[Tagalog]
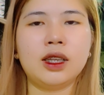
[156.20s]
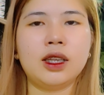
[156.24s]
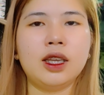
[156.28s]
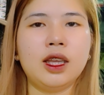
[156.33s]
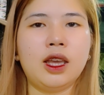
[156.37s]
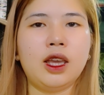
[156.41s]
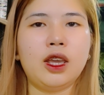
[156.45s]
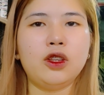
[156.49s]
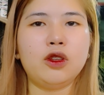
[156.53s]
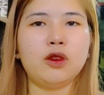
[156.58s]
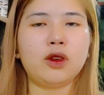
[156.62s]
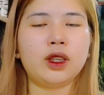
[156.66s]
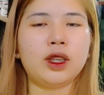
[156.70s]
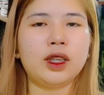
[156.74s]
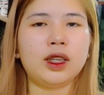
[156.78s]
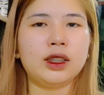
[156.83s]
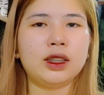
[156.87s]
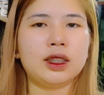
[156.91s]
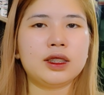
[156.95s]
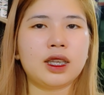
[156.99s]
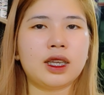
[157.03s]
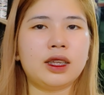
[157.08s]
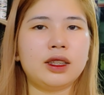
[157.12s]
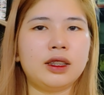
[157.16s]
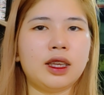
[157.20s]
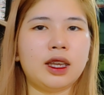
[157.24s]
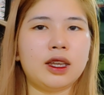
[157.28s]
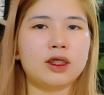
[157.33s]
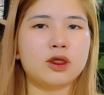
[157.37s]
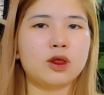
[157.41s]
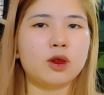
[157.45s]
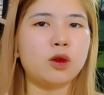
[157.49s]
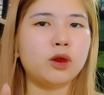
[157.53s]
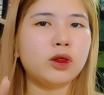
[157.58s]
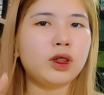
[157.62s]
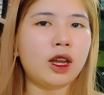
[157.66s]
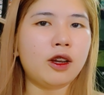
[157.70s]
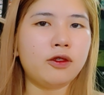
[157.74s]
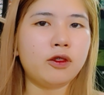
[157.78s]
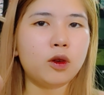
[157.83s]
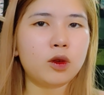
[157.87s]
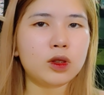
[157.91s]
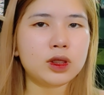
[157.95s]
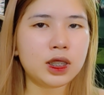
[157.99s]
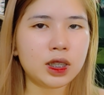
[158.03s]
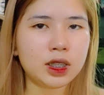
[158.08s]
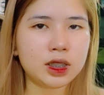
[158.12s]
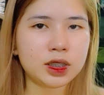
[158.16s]
Yun yung kinaganda sa kanya. So kung
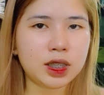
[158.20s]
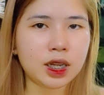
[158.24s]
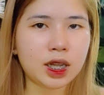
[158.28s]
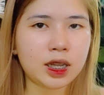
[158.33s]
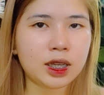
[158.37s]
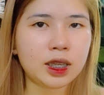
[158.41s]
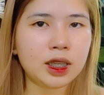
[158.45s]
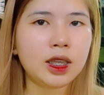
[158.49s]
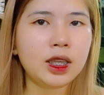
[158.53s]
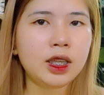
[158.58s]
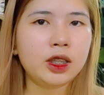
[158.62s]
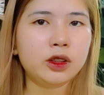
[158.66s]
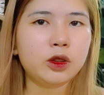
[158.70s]
nakafocus lang siya